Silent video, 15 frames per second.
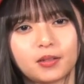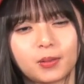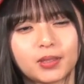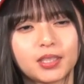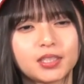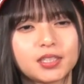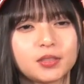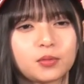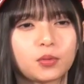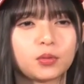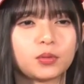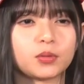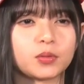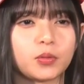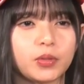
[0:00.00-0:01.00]
私の
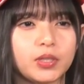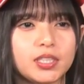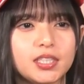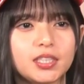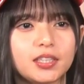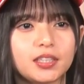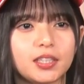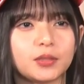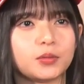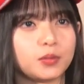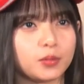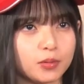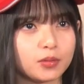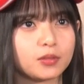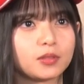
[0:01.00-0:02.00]
ことすごいいじってく
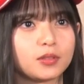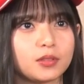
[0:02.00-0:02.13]
る、